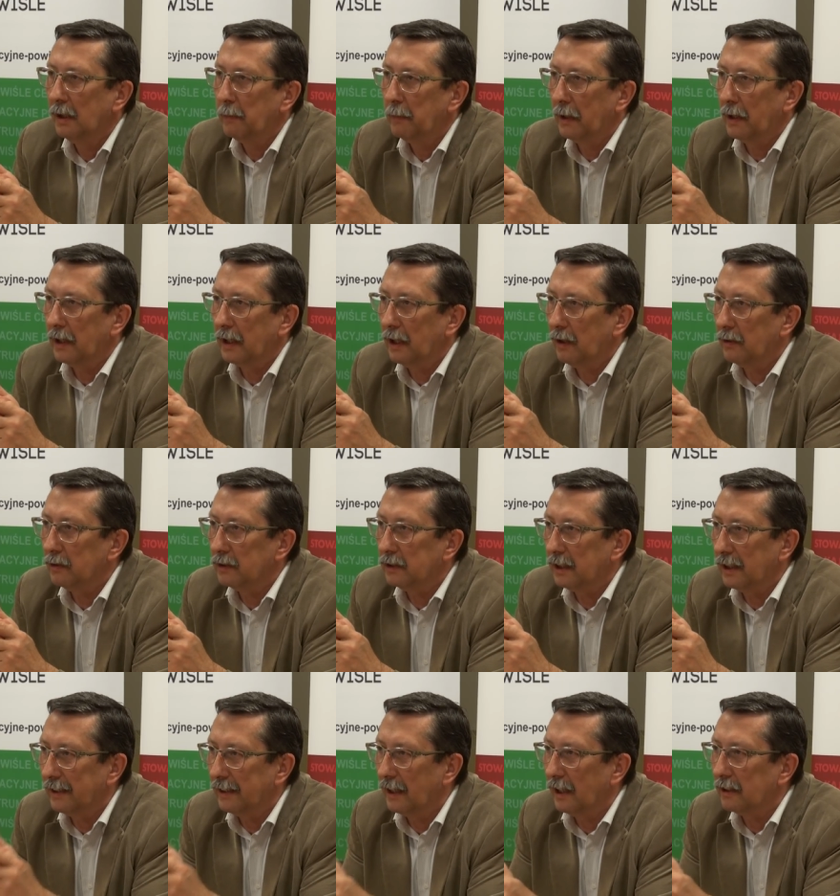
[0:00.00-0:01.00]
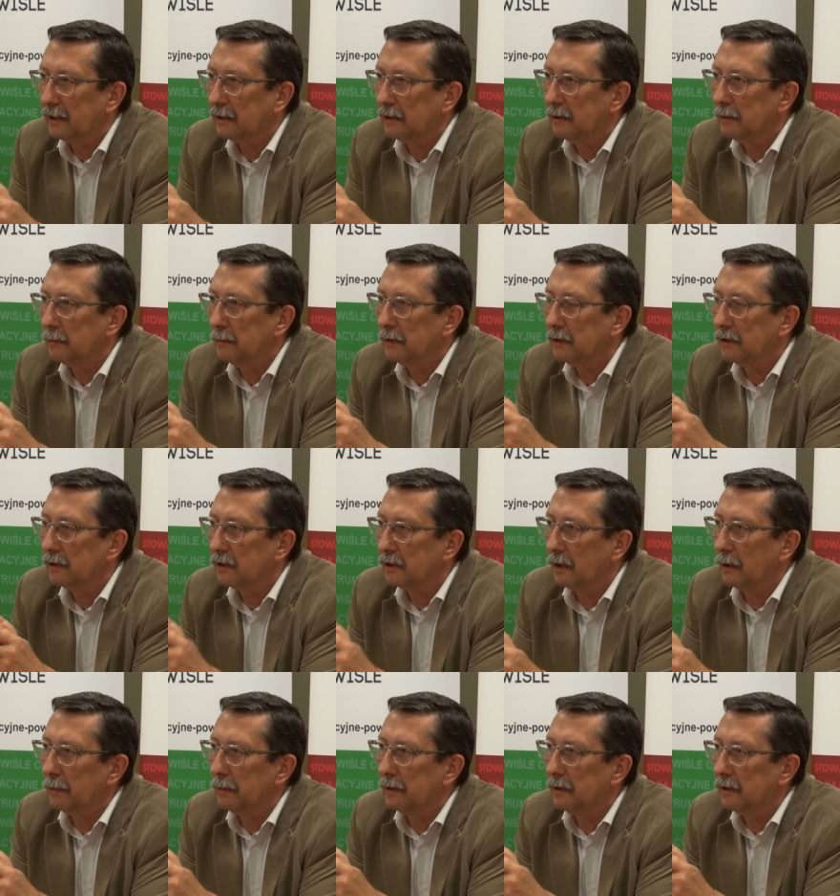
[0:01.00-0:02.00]
polegająca na tym,
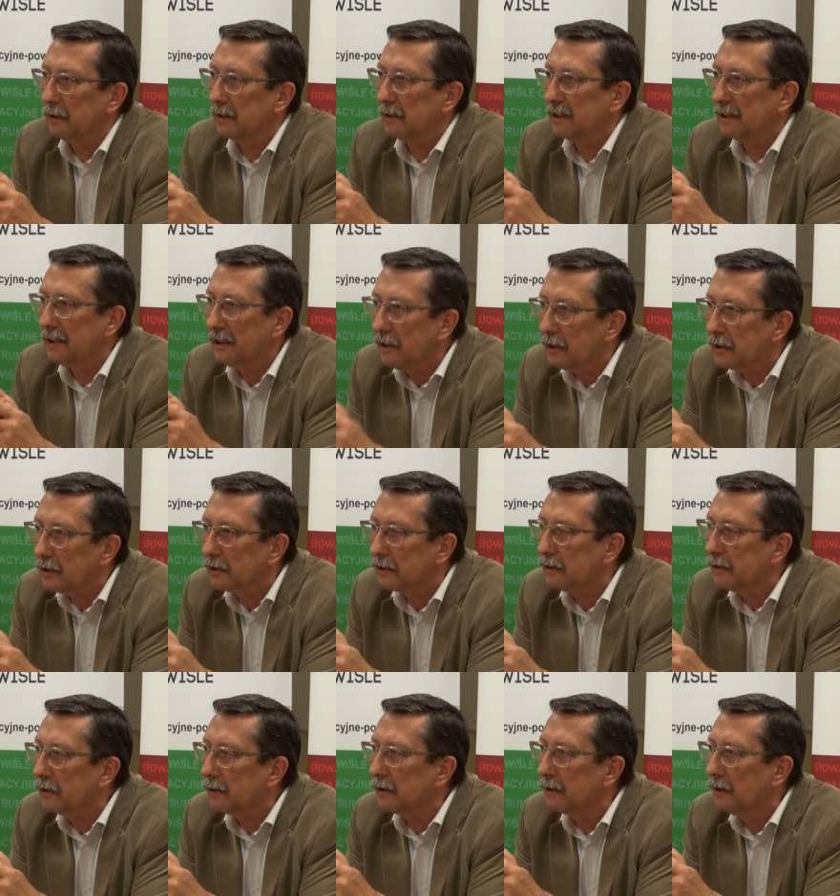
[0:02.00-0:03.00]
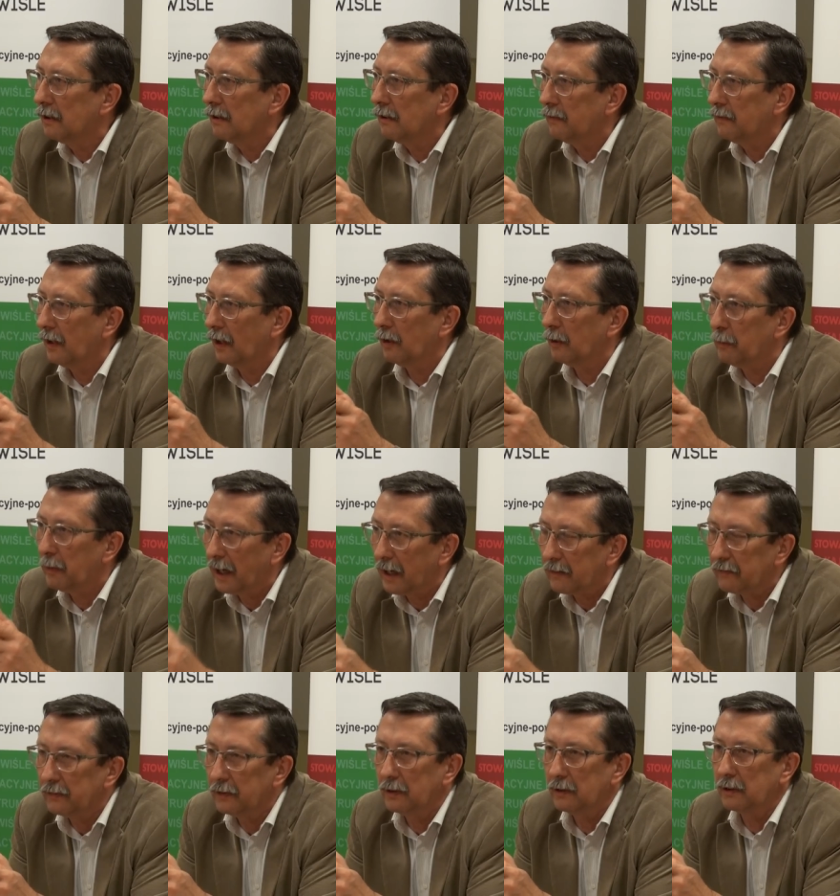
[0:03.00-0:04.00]
żeby zniszczyć
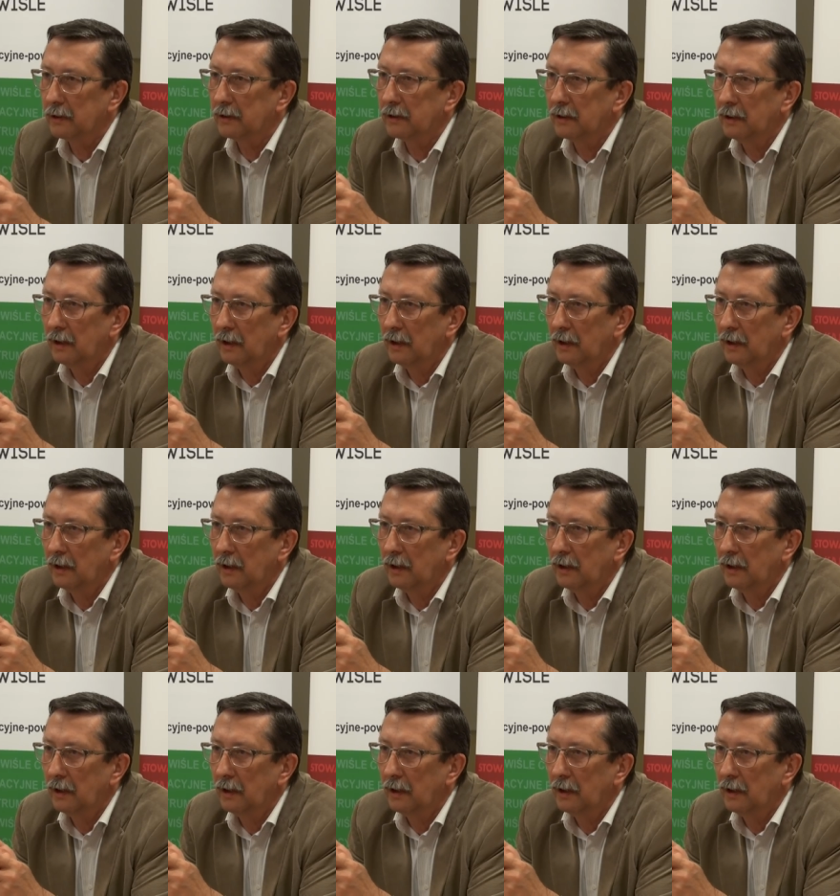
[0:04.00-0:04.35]
wielobarwność